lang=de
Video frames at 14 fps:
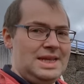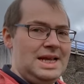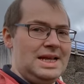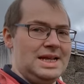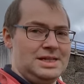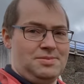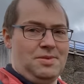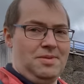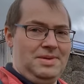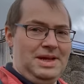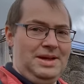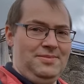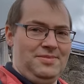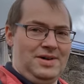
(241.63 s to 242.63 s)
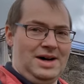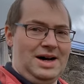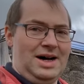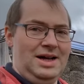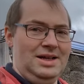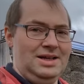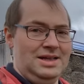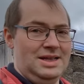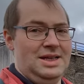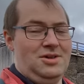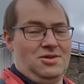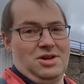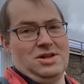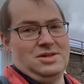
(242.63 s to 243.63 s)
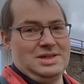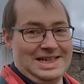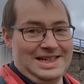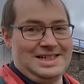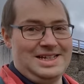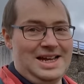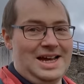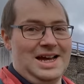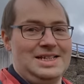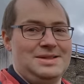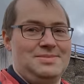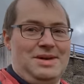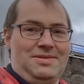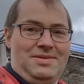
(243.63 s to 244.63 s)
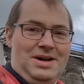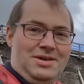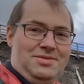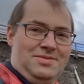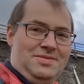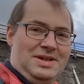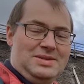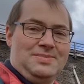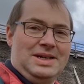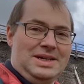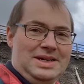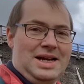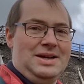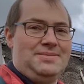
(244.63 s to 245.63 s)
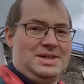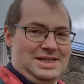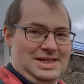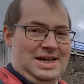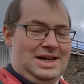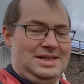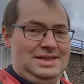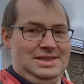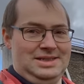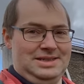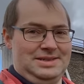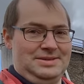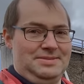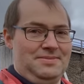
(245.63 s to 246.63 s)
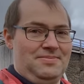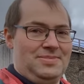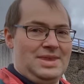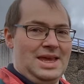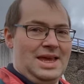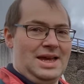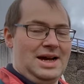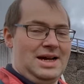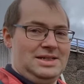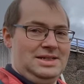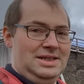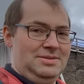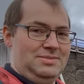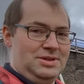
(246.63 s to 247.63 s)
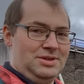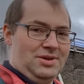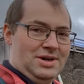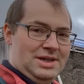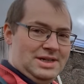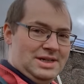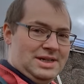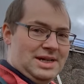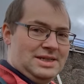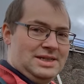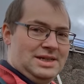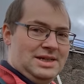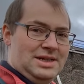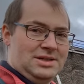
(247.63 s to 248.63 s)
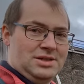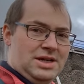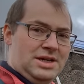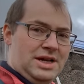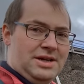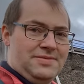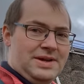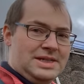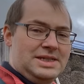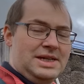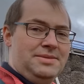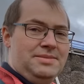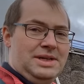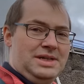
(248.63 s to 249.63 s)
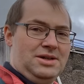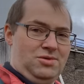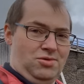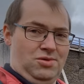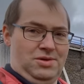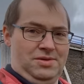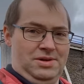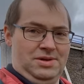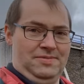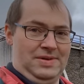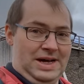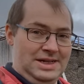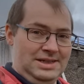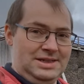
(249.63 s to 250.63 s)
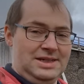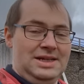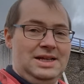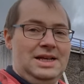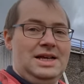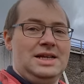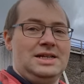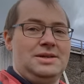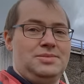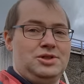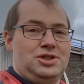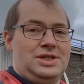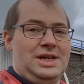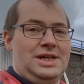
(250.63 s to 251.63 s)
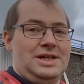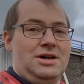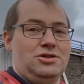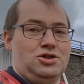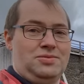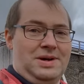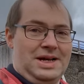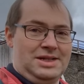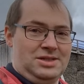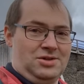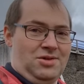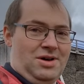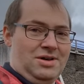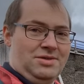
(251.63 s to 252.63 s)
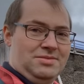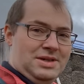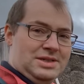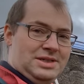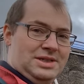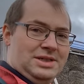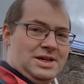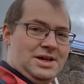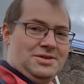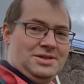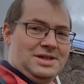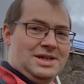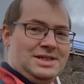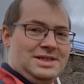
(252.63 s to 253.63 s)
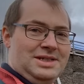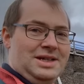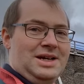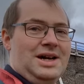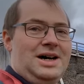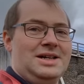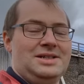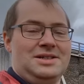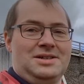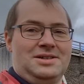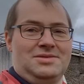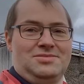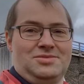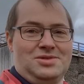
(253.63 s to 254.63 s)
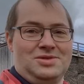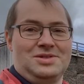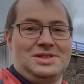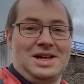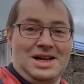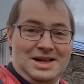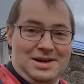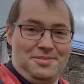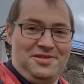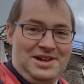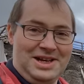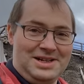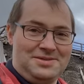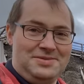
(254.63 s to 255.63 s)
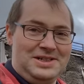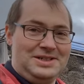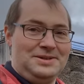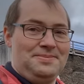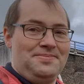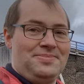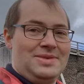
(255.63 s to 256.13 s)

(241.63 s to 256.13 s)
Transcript: Das Problem war, oder die Idee erstmal, warum, was bringt einem das Gradieren? Gradieren bedeutet, dass hier ist eine etwa 10 Meter hohe Wand, die besteht aus Schwarzdorn. Und man sieht dadurch, dass die hier gerade sozusagen gepflegt wird,